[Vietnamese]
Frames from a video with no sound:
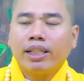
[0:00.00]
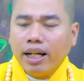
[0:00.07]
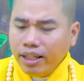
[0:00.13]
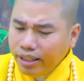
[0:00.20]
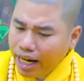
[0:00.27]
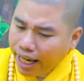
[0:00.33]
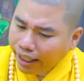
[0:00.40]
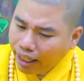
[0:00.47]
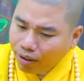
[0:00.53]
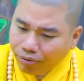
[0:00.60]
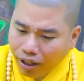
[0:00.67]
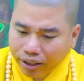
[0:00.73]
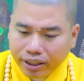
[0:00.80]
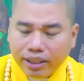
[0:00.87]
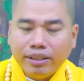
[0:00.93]
Cứ để niệm
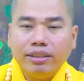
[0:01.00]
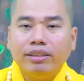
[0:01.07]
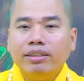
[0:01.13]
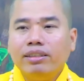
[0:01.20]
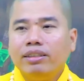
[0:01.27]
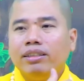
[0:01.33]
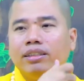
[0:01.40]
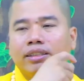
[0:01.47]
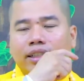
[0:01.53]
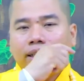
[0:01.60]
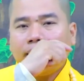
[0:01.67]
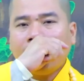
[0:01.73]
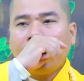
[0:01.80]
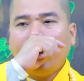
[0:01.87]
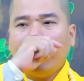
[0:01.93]
Phật đi,
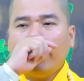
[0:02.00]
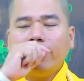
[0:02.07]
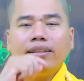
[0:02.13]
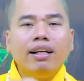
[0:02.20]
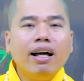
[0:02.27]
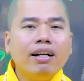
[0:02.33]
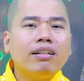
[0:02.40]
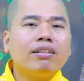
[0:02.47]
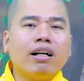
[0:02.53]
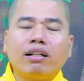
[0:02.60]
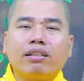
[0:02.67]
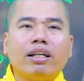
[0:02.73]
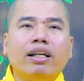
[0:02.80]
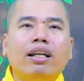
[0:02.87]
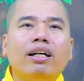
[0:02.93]
sẽ thấy cái lợi ích lớn, cực
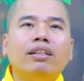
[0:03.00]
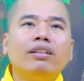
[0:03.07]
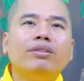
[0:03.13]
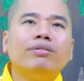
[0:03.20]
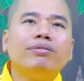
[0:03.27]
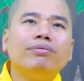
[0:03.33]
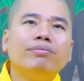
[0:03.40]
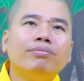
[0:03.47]
kỳ lớn luôn.